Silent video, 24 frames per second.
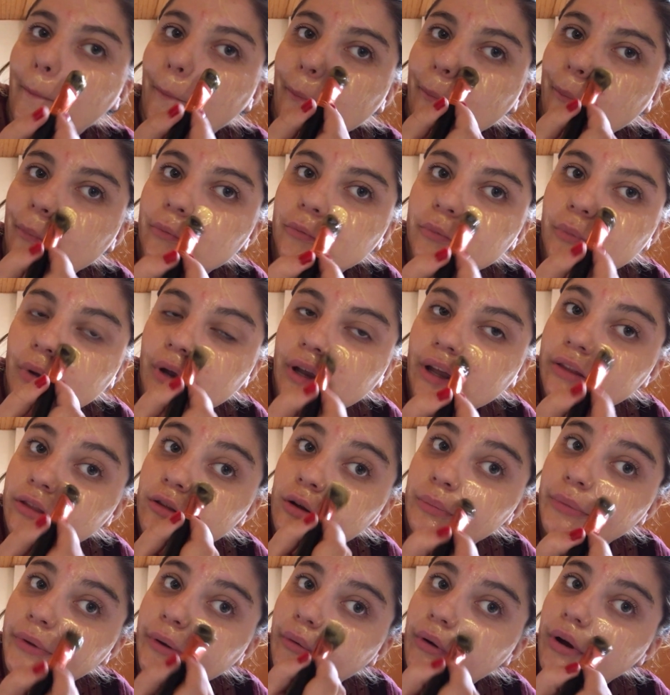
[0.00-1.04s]
Hmm. Je
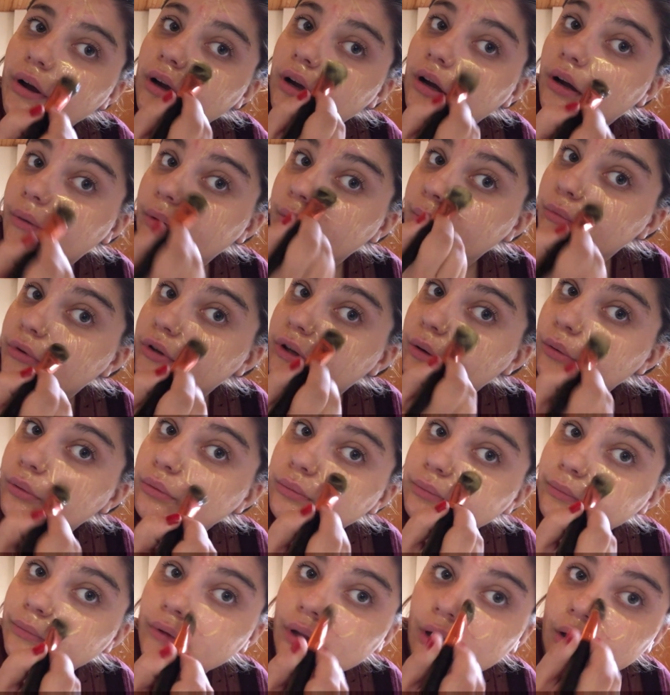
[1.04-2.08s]
regarde dans le miroir quand même au cas
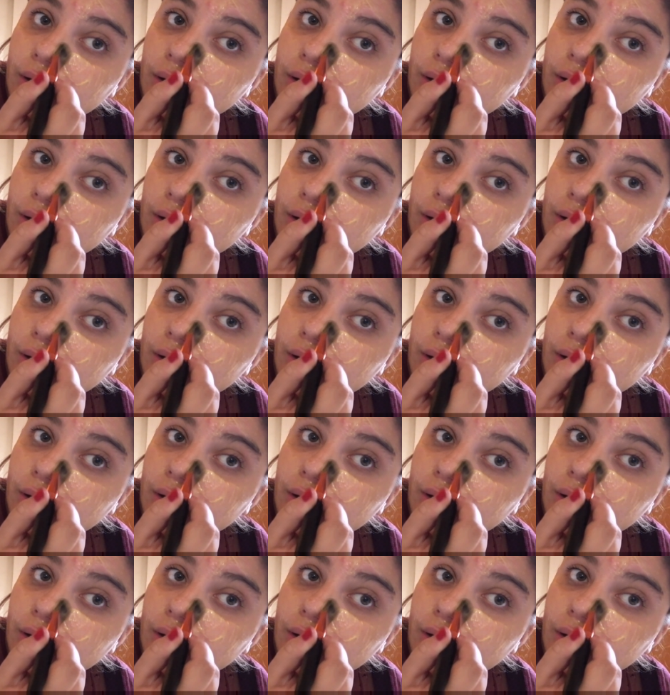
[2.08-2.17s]
où.